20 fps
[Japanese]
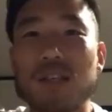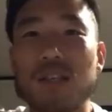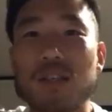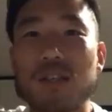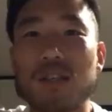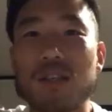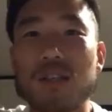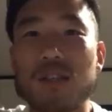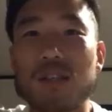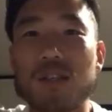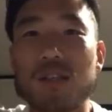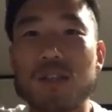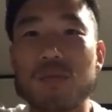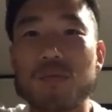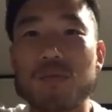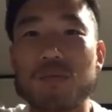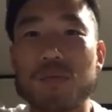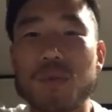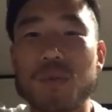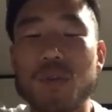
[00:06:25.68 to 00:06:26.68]
あ。
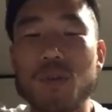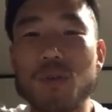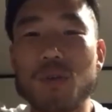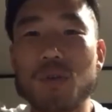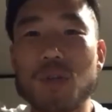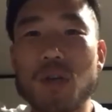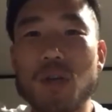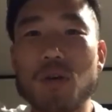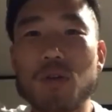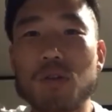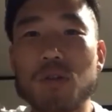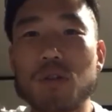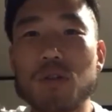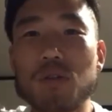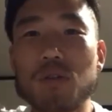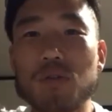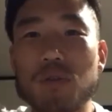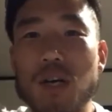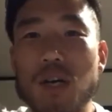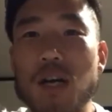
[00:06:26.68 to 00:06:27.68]
ゆうたろうく
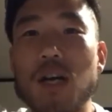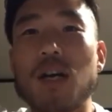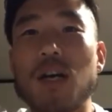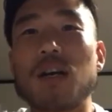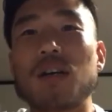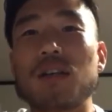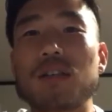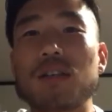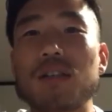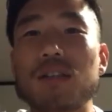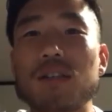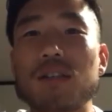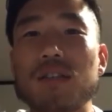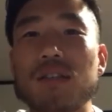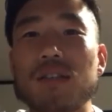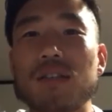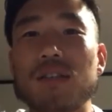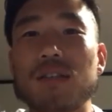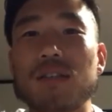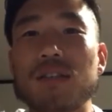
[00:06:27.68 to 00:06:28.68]
んは、
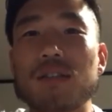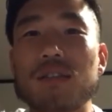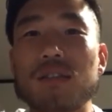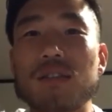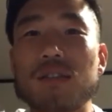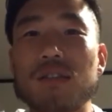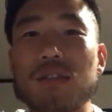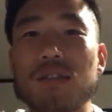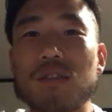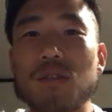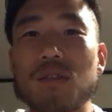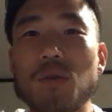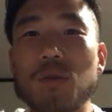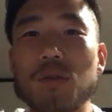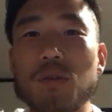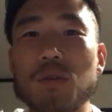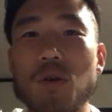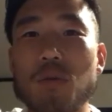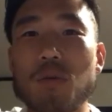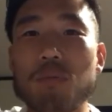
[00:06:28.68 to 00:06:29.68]
どん
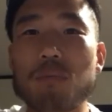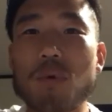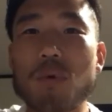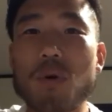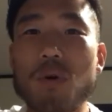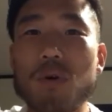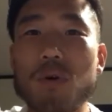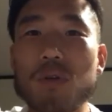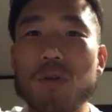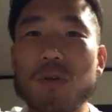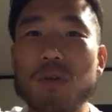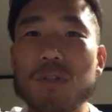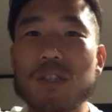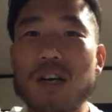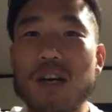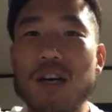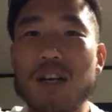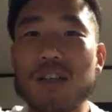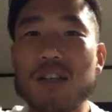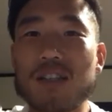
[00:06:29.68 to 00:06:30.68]
どんボールを
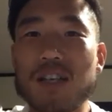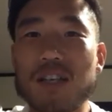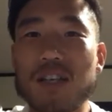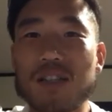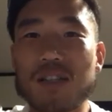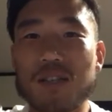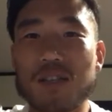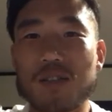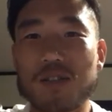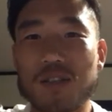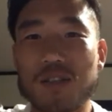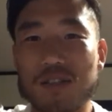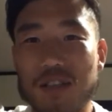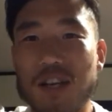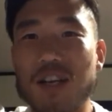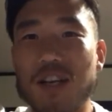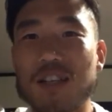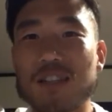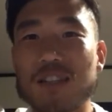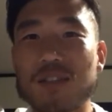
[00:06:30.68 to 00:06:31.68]
触りたい選手です
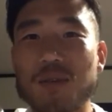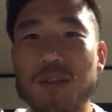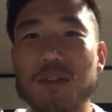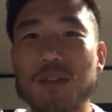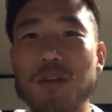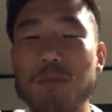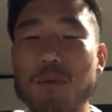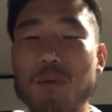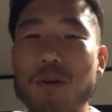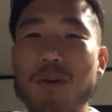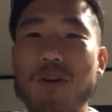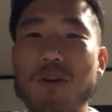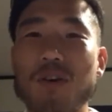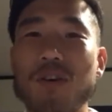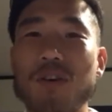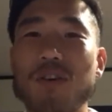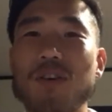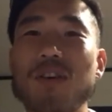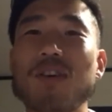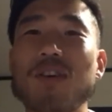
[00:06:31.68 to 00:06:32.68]
かそれとも、
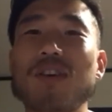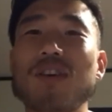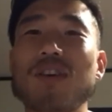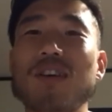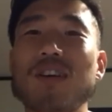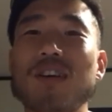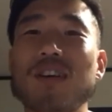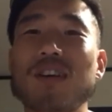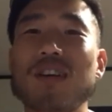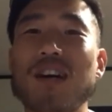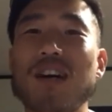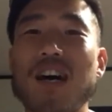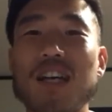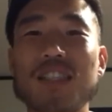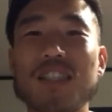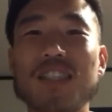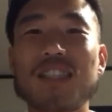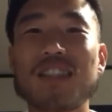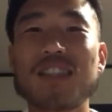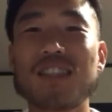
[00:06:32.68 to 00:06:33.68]

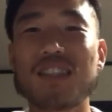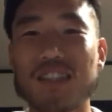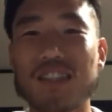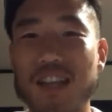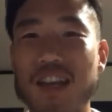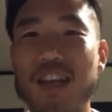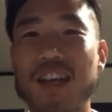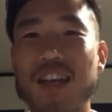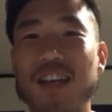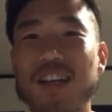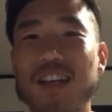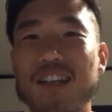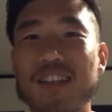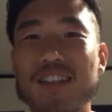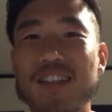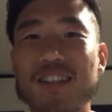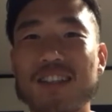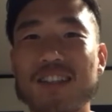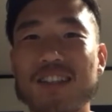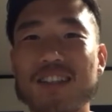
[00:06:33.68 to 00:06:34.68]
走って
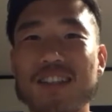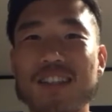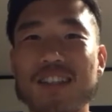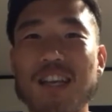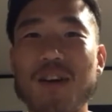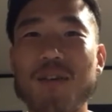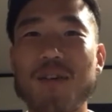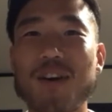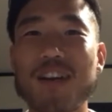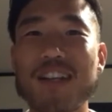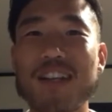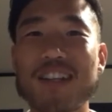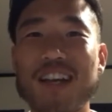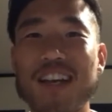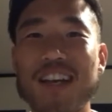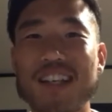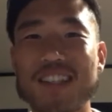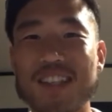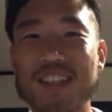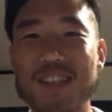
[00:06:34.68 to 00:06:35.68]
使われた
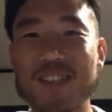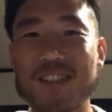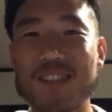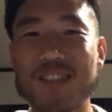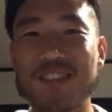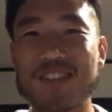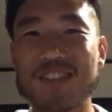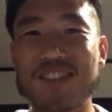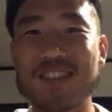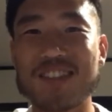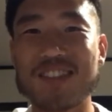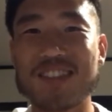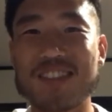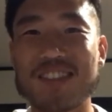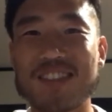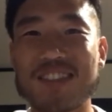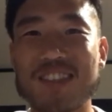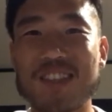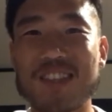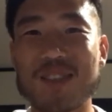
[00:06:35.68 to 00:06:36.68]
い選手
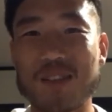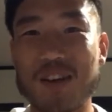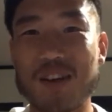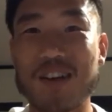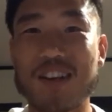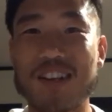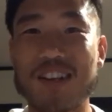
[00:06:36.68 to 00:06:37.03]
ですか